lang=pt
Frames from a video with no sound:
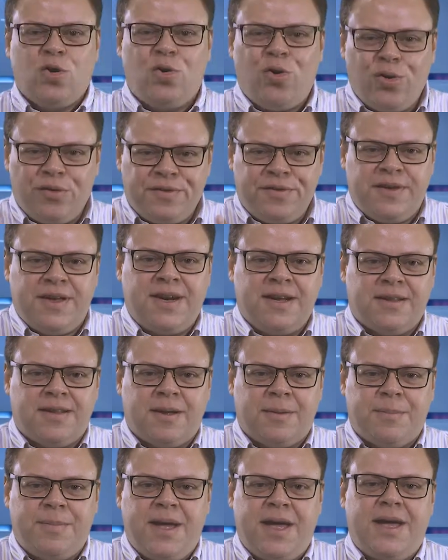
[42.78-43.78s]
Confira
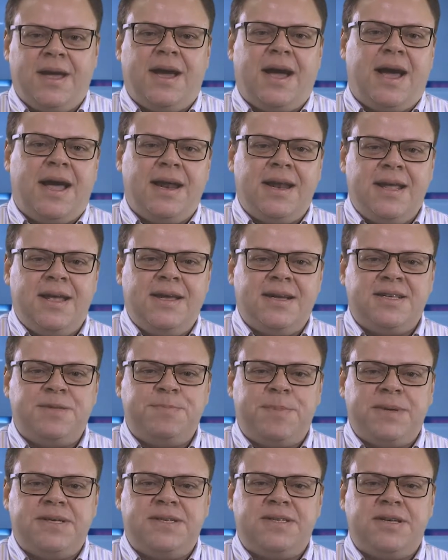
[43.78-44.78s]
também a linha
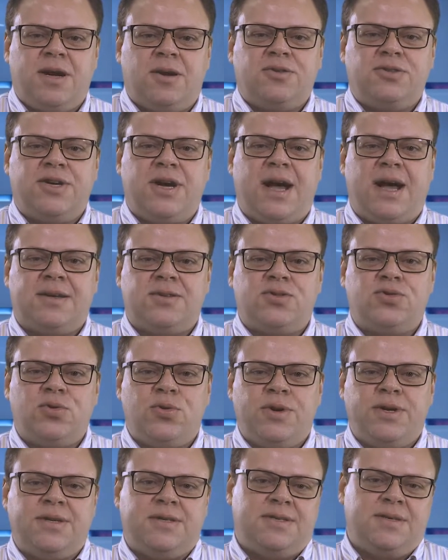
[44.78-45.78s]
especial de
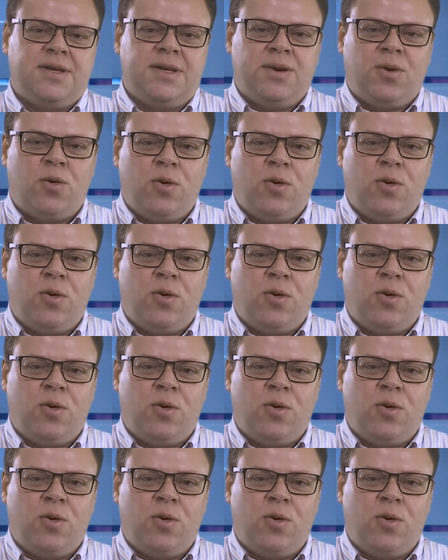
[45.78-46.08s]
rações